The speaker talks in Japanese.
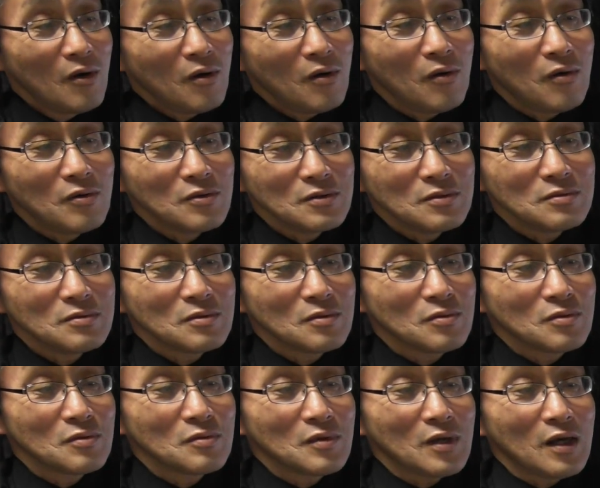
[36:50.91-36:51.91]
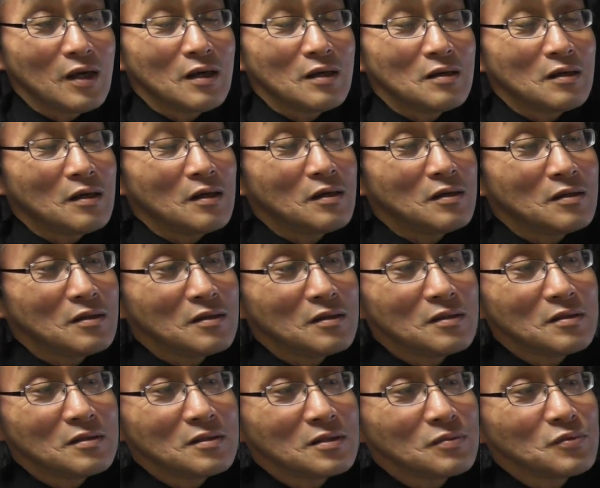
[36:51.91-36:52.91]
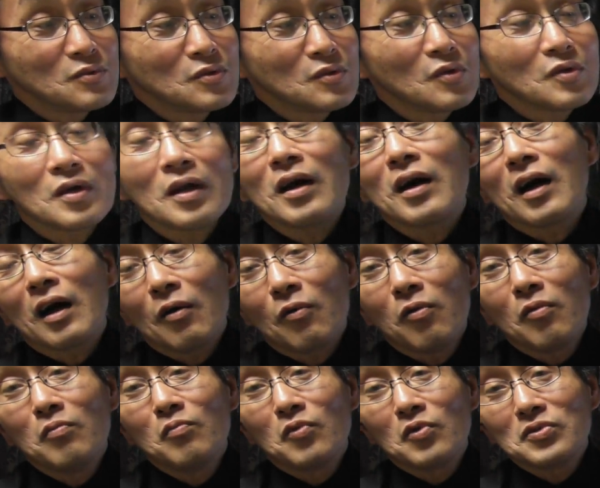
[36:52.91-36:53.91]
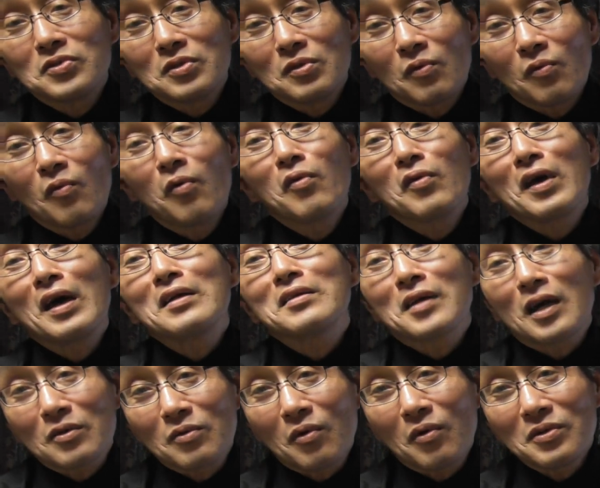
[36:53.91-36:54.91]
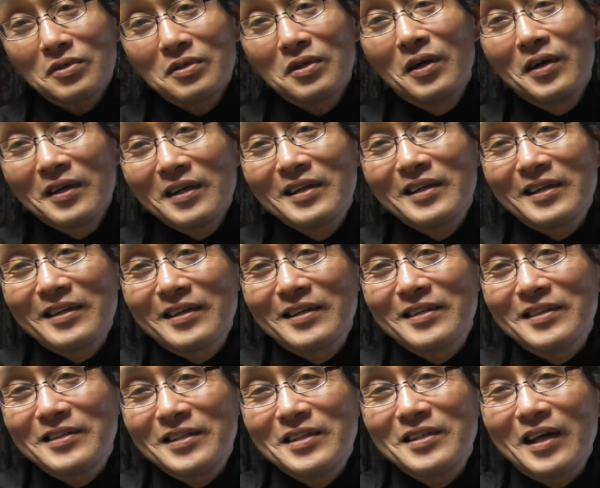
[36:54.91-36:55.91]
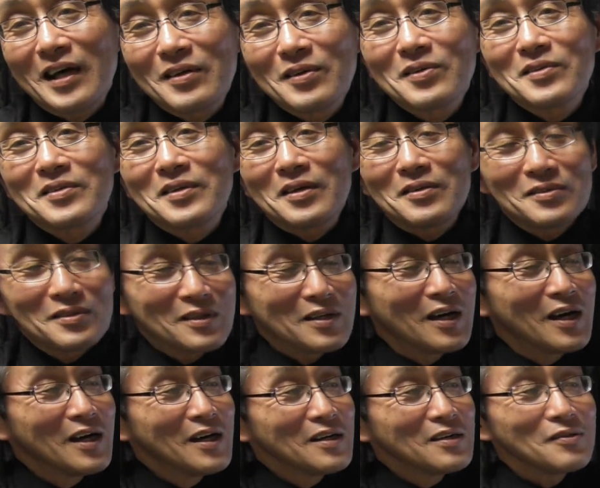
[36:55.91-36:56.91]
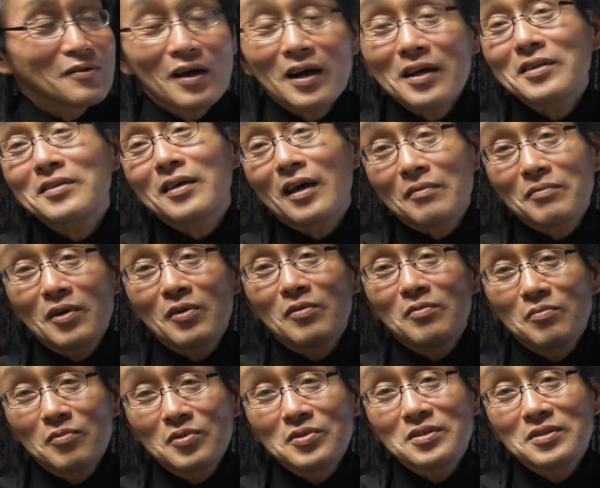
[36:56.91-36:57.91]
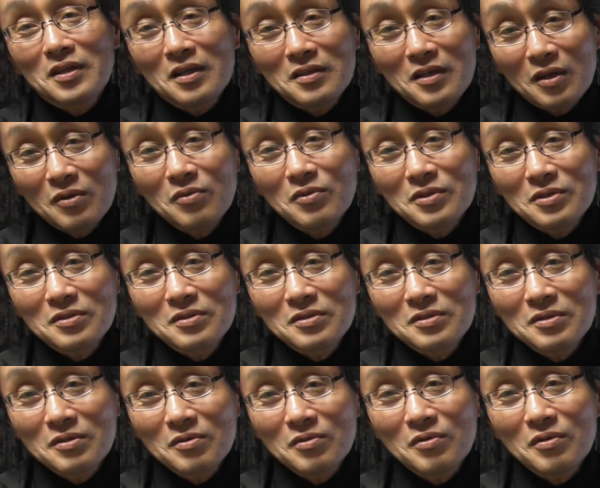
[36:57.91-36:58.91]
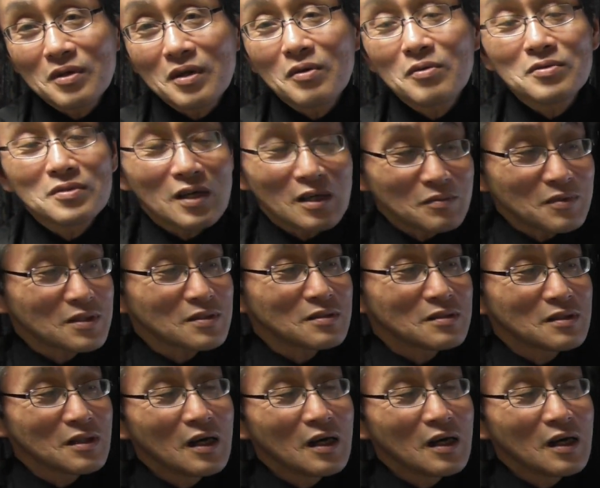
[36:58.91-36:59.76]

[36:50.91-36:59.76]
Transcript: いうことで、自分の寺が本文寺の根源だというに名乗ってるのが北山本文寺さんだということでございます。